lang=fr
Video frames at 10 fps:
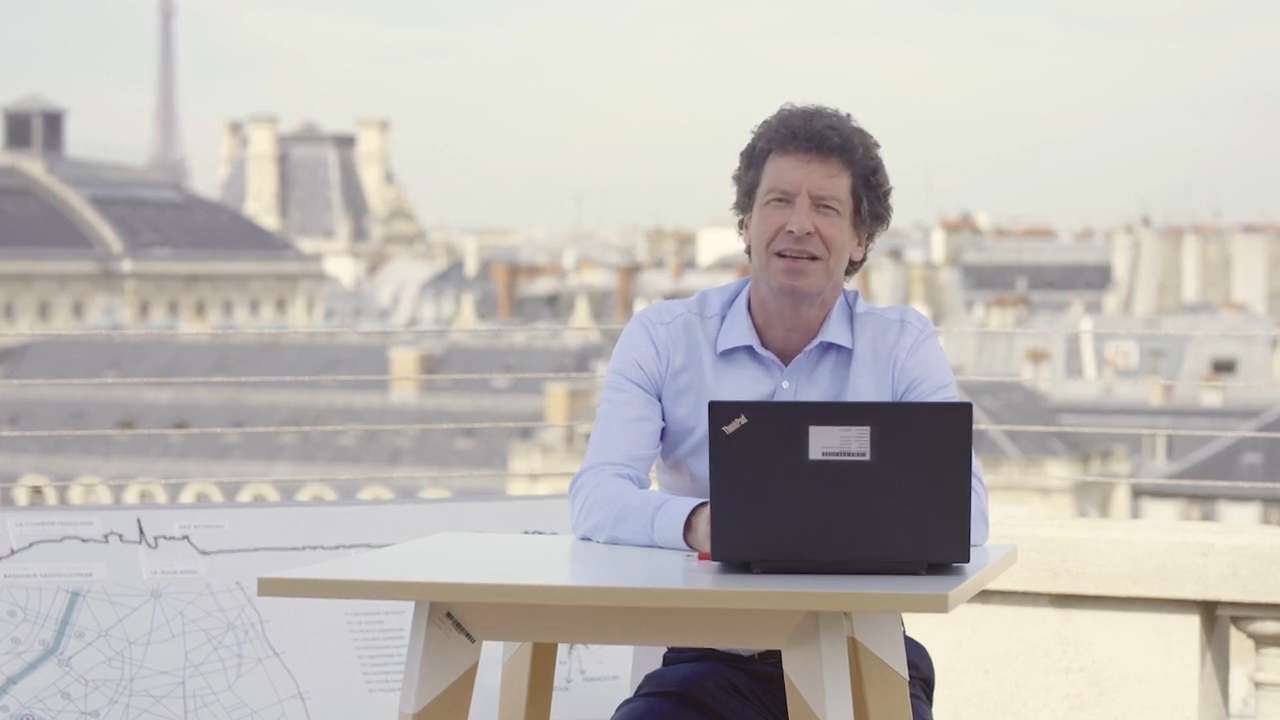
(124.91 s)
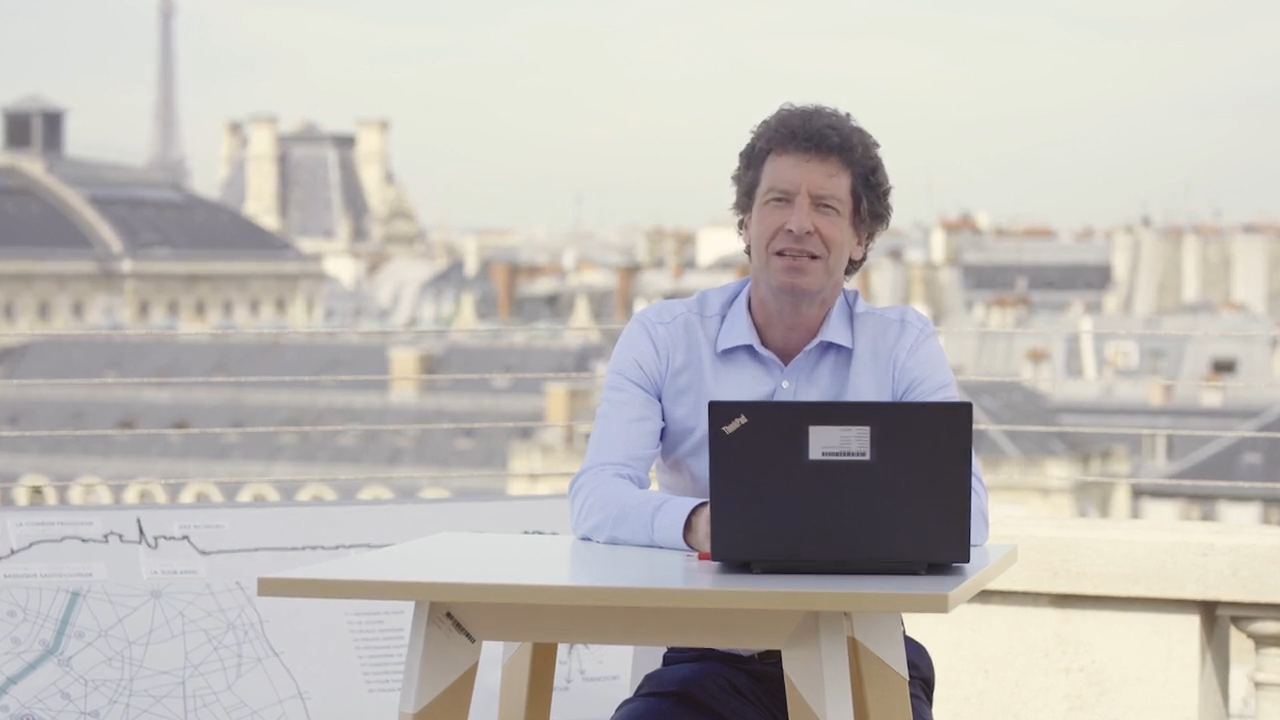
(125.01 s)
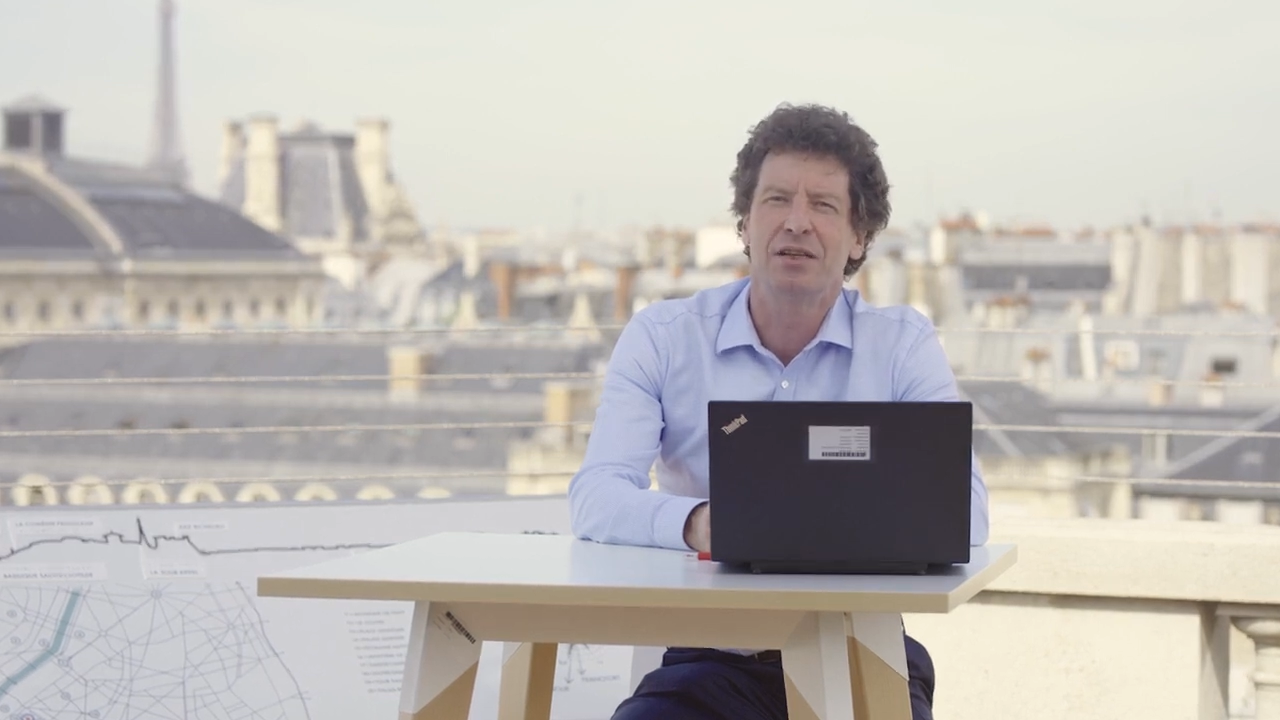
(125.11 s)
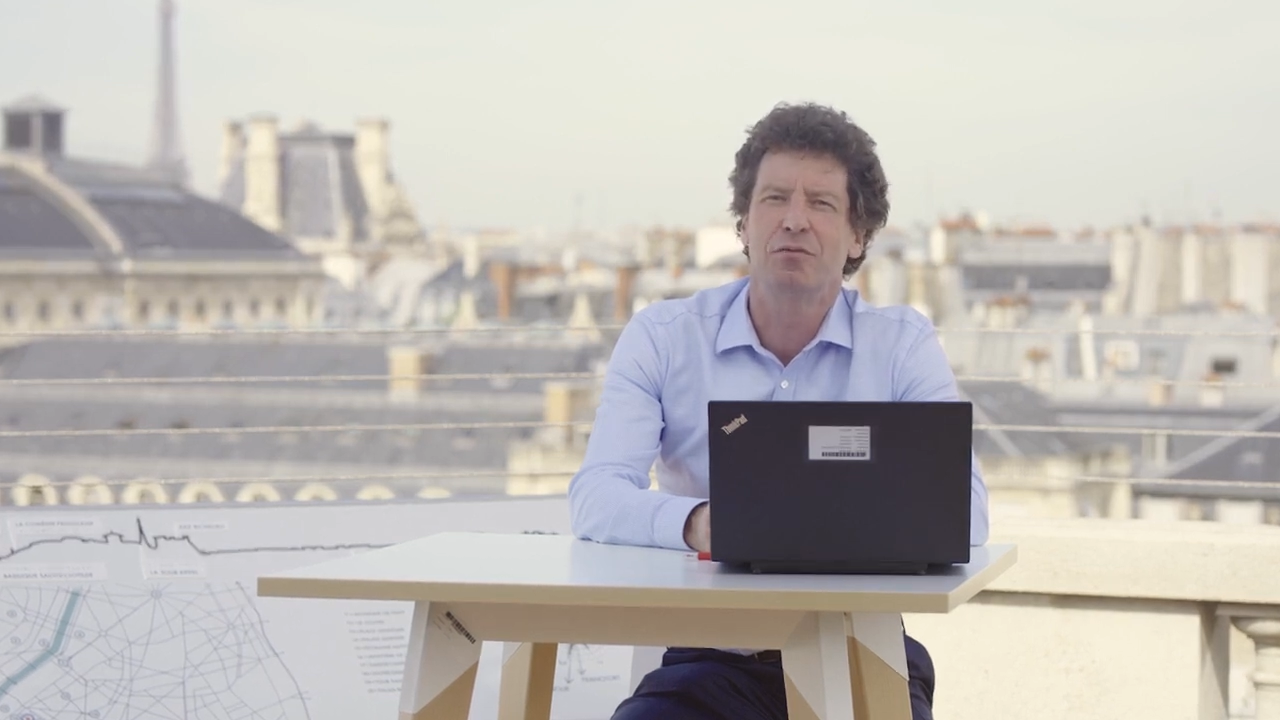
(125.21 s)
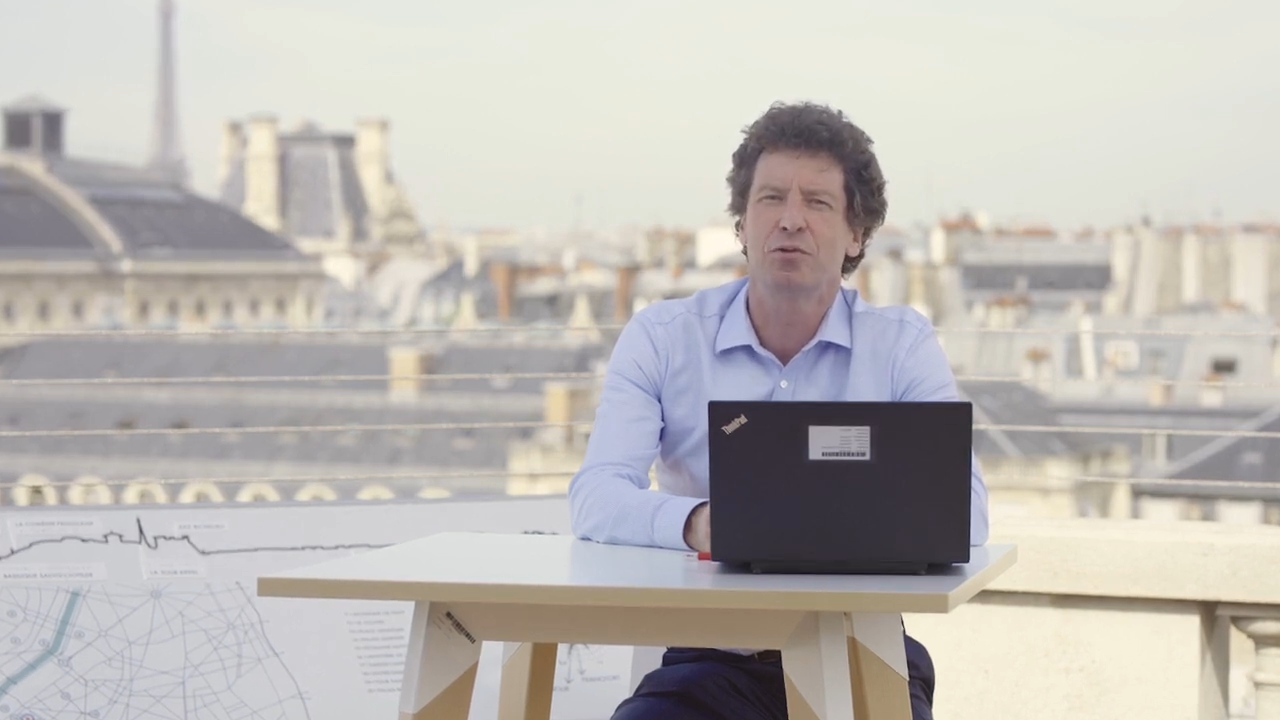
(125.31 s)

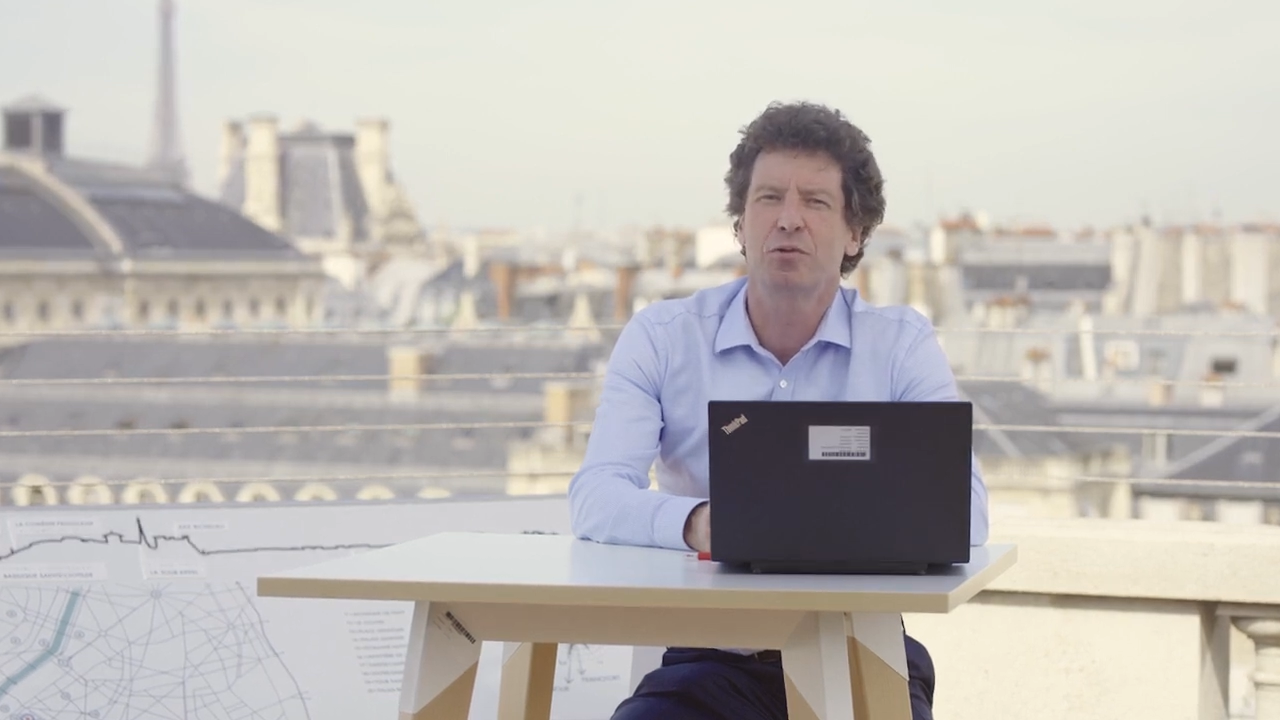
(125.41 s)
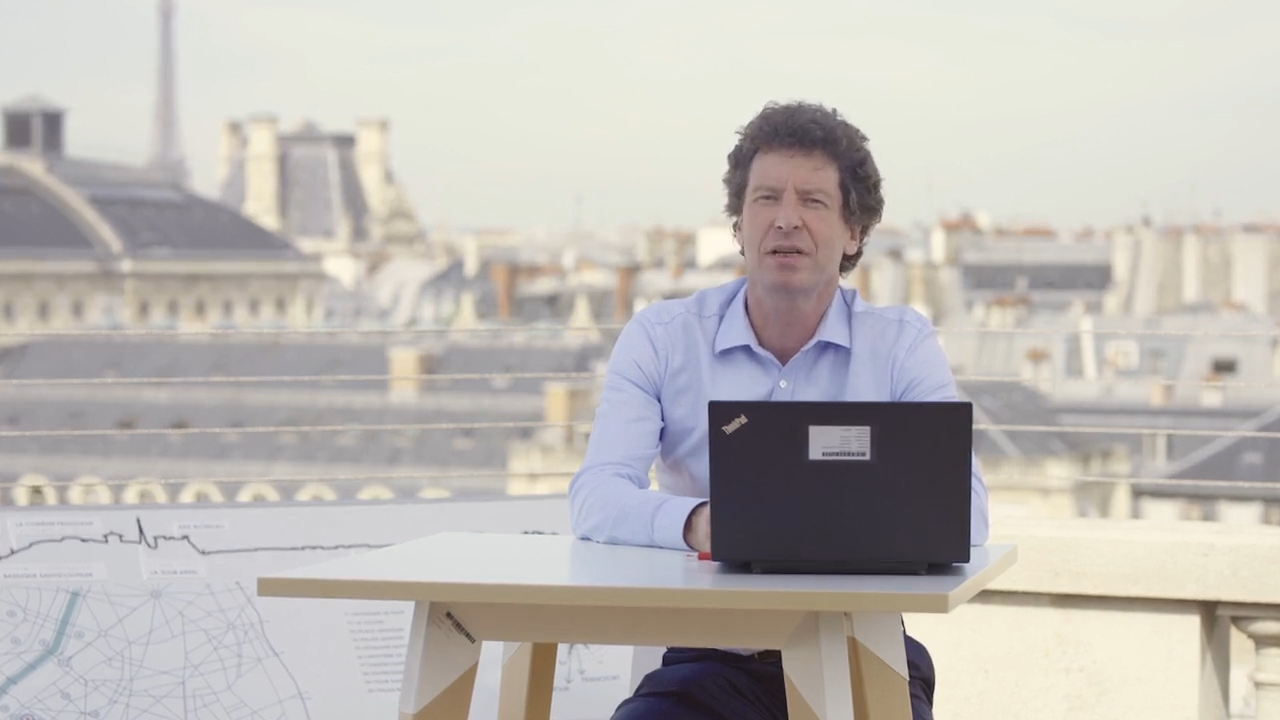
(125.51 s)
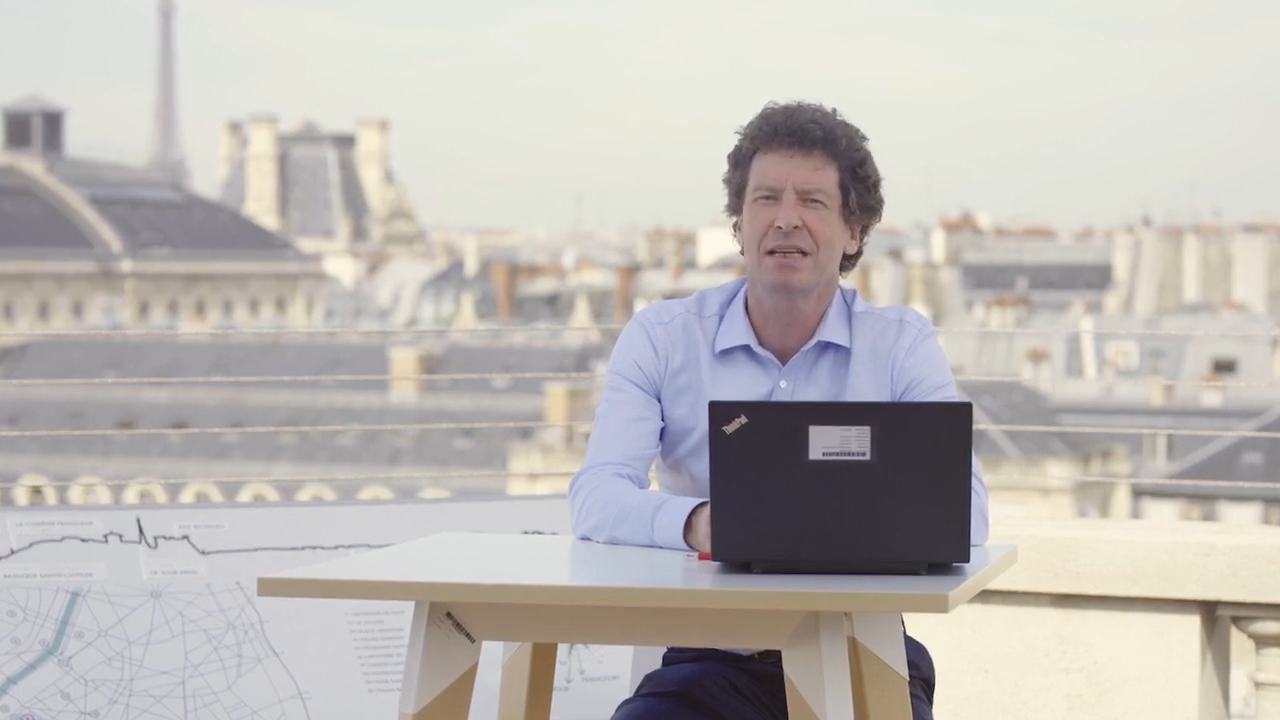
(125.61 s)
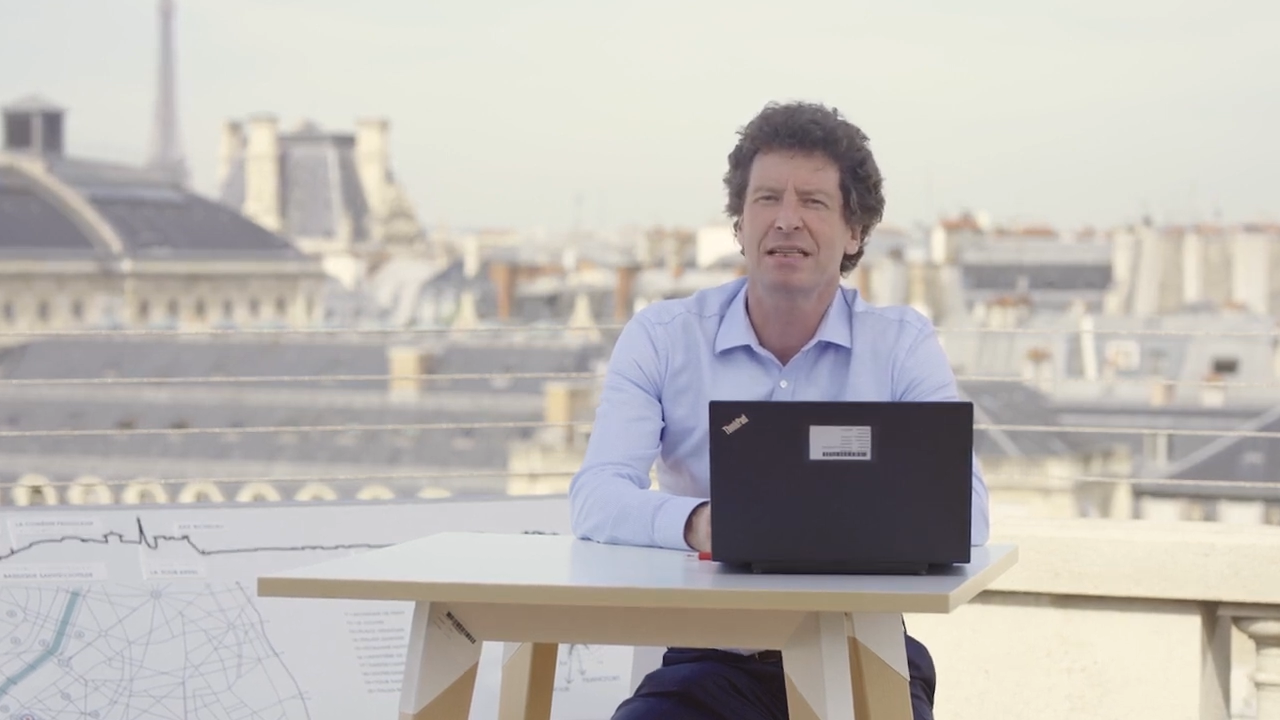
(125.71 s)
Si vous souhaitez